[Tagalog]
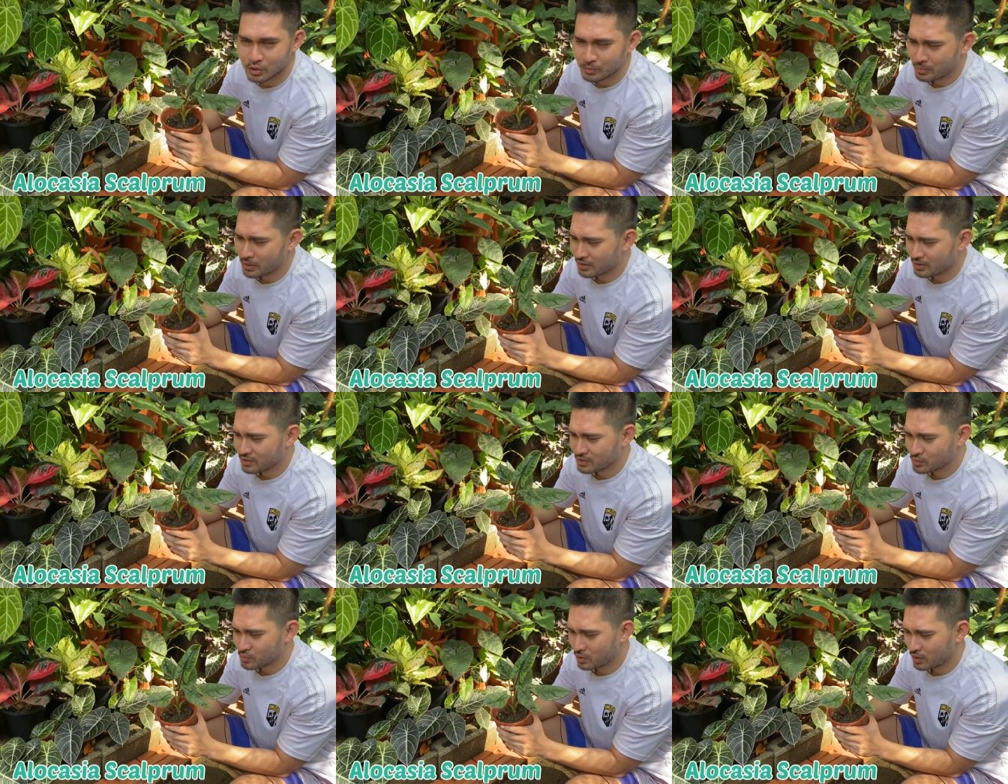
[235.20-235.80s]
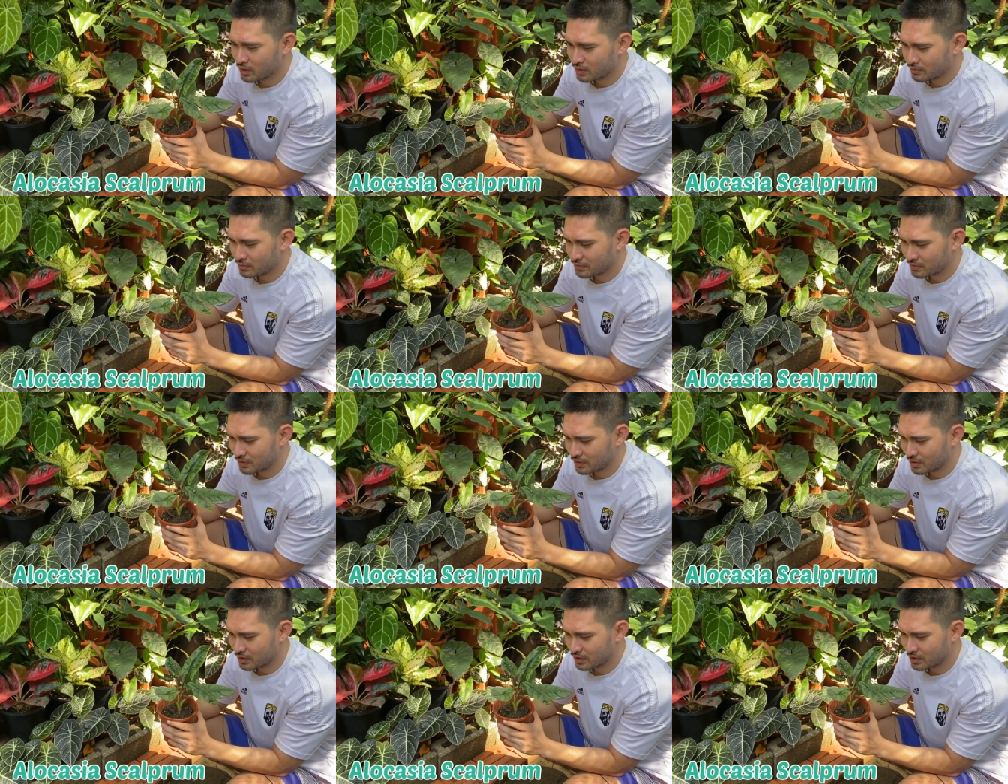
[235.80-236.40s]
I bought this one
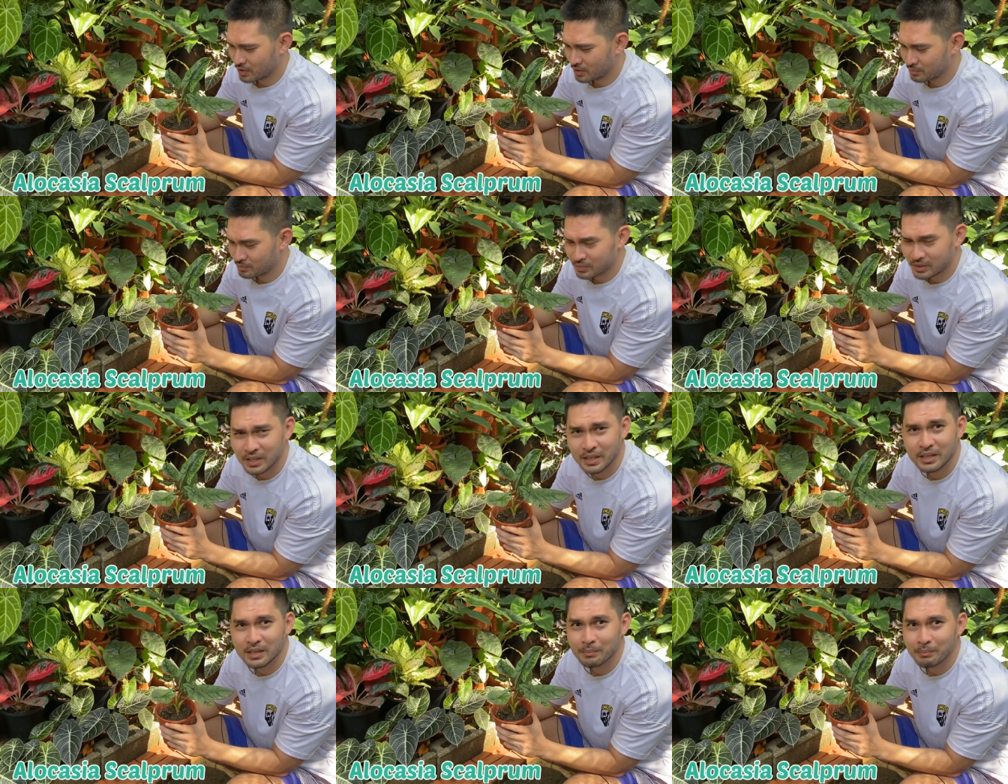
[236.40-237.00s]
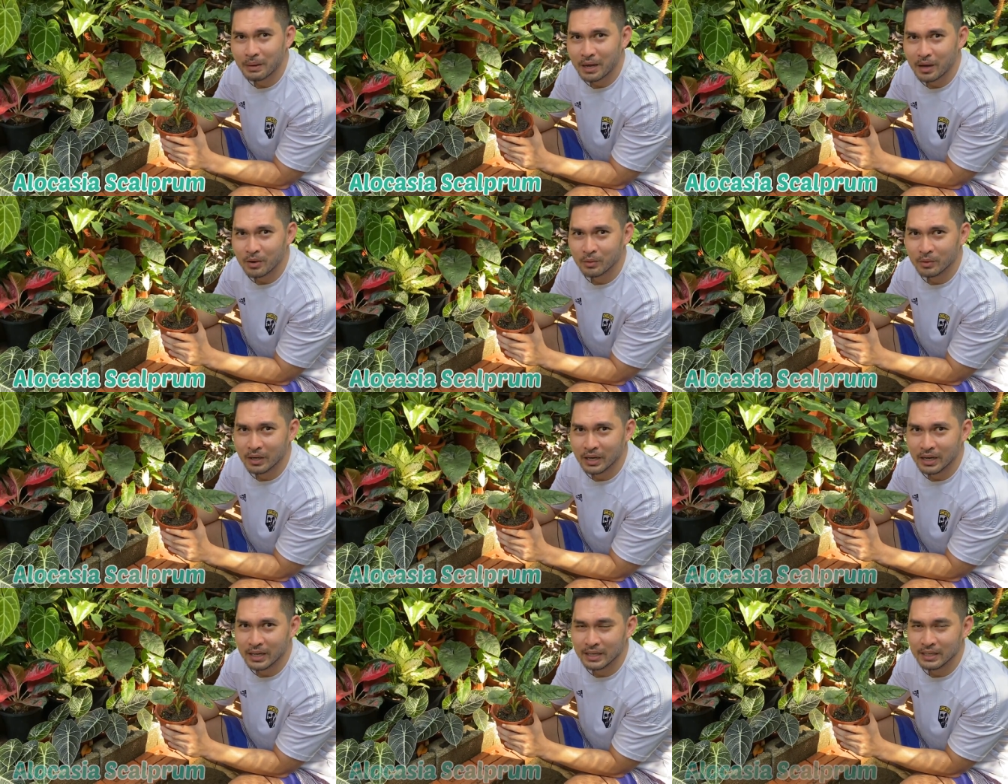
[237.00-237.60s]
from
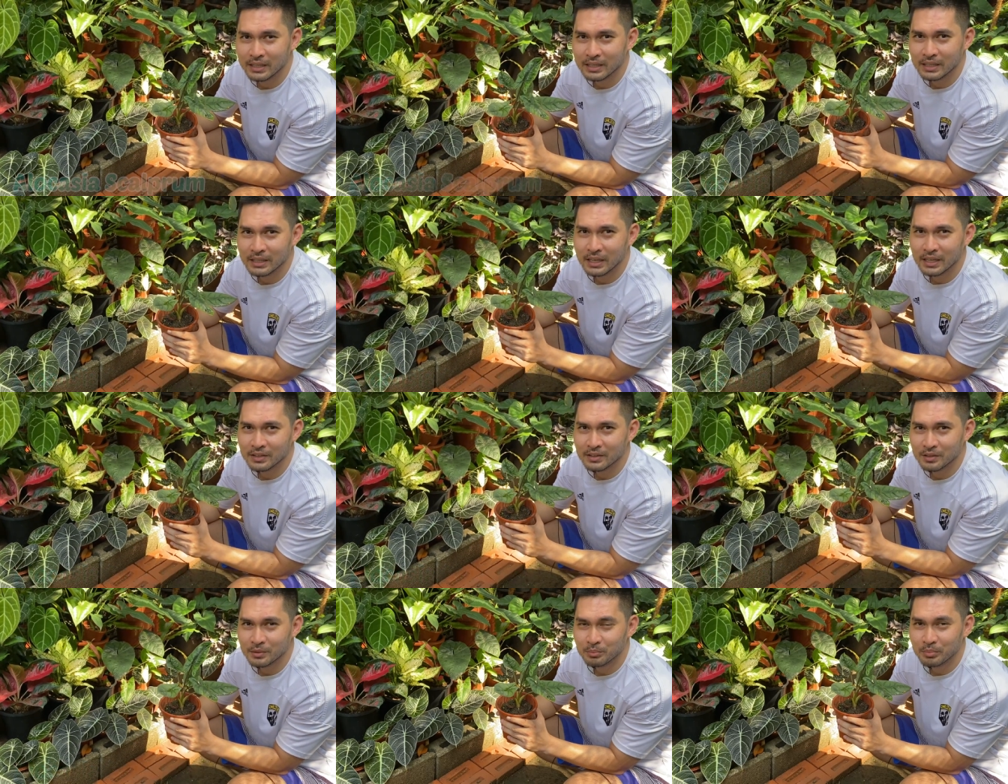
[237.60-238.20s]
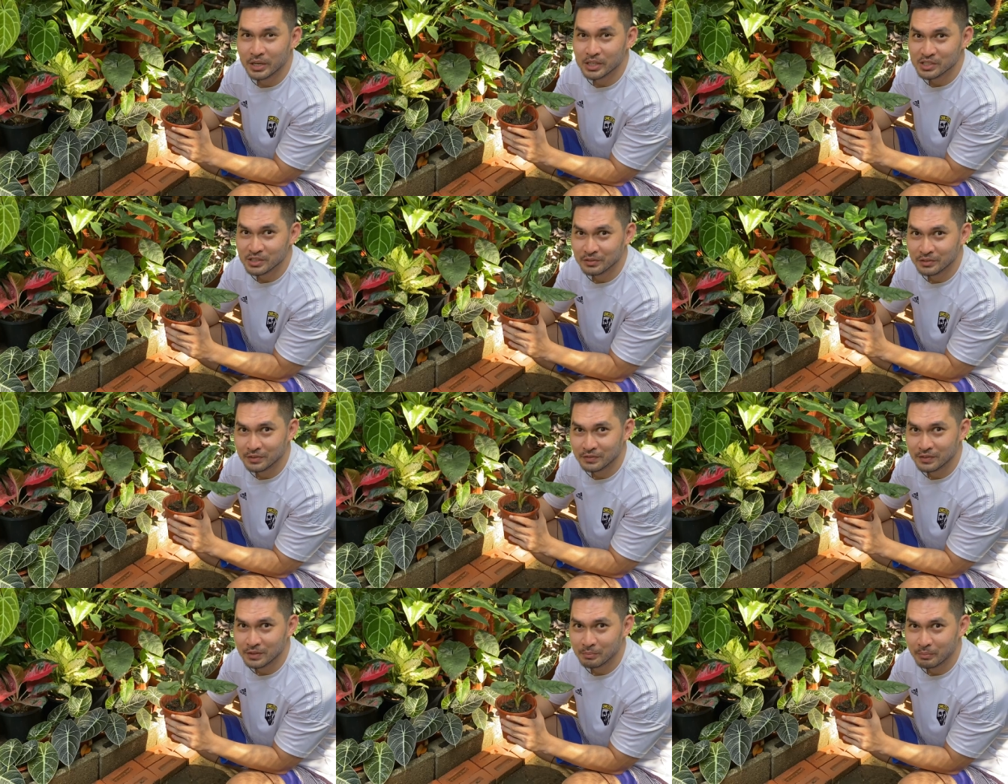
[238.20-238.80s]
Kidapawan at the price of
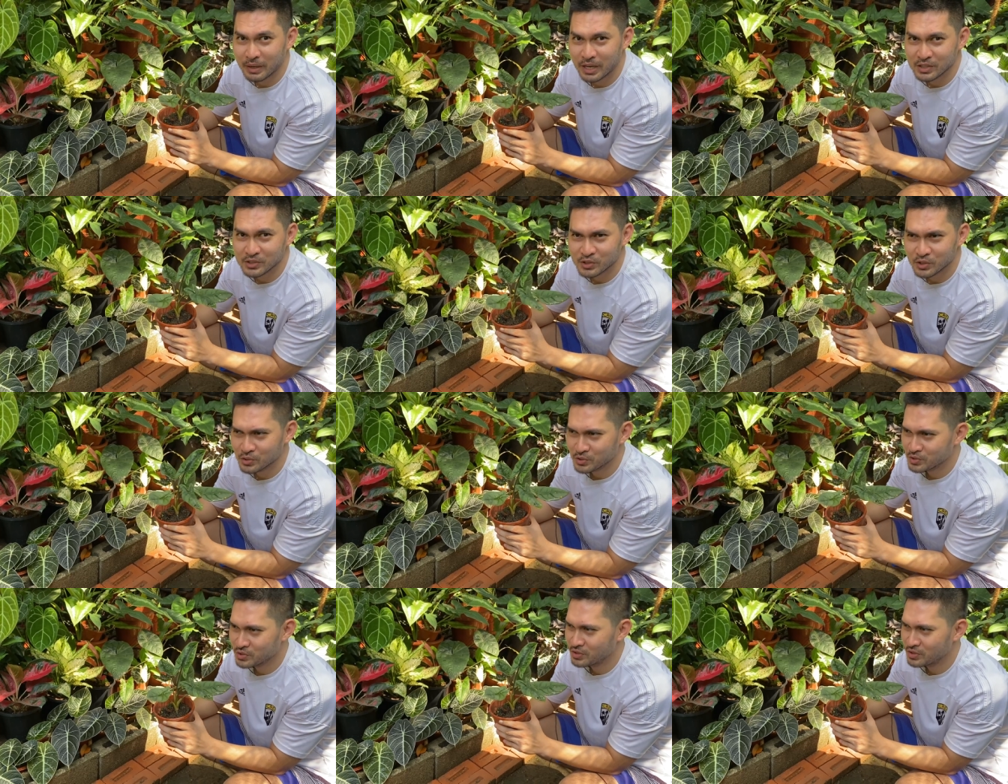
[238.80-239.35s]
50 pesos.